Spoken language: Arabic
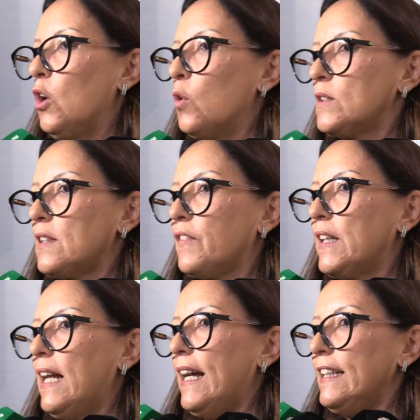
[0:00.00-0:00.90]

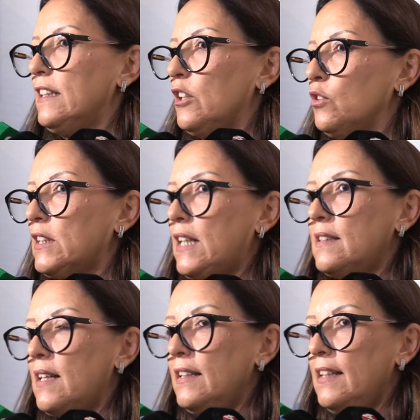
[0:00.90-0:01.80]
واتفقنا ايضا النقطه
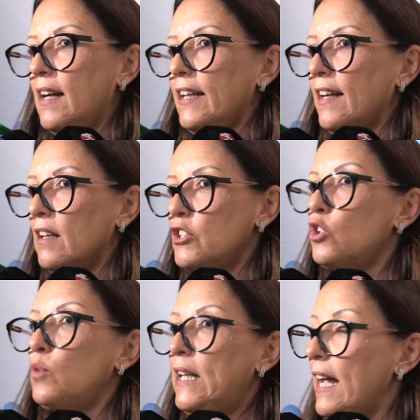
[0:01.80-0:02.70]
الثانيه هي
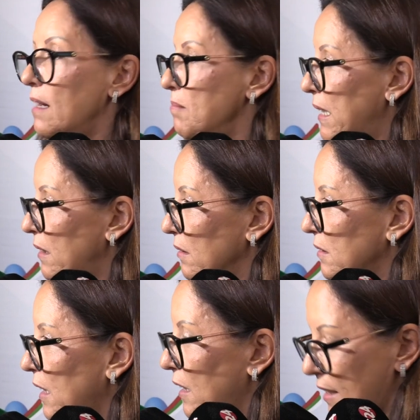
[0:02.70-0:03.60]
جدول الاعمال
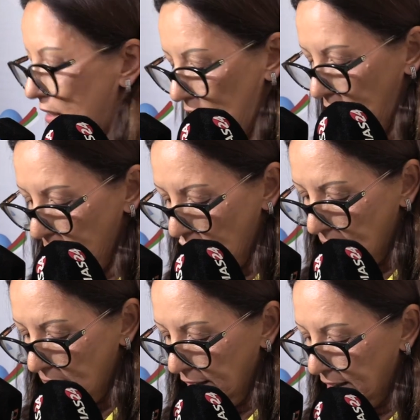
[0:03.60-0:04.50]
ديال هذا
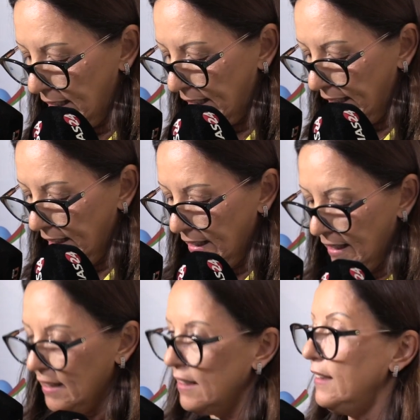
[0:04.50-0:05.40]
المجلس الاداري
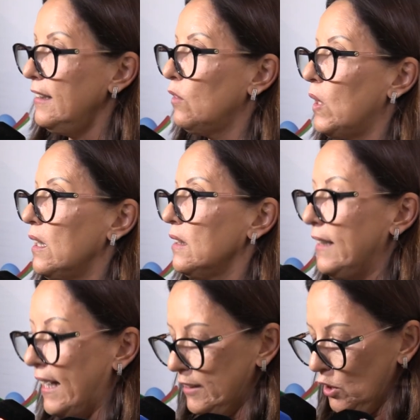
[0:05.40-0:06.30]
اللي هو
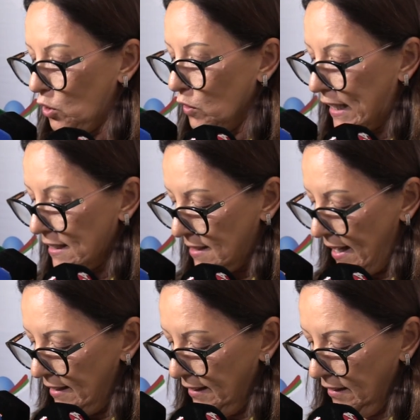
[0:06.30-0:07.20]
اللي غادي يكون
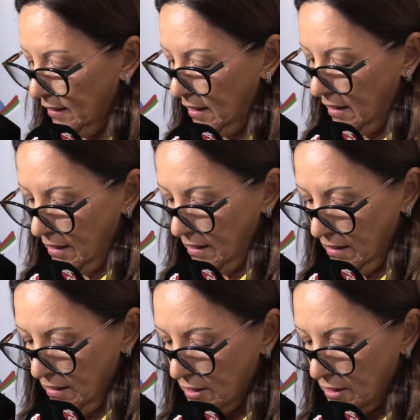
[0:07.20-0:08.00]
كالتالي آه،